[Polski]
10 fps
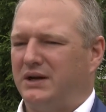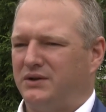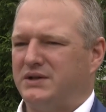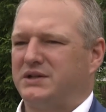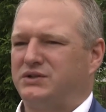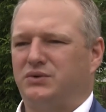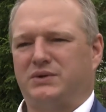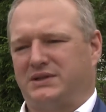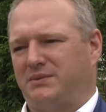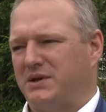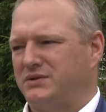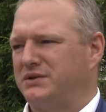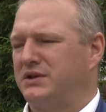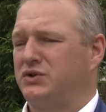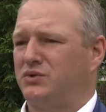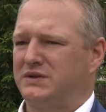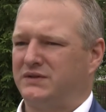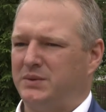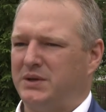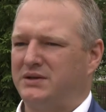okay, no jesteście u nas na miejscu, jesteście u nas w
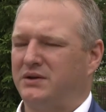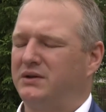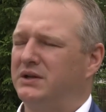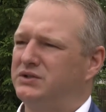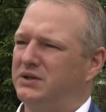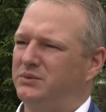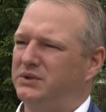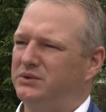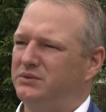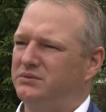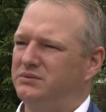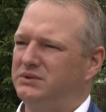gminie, dokonaliście audytu,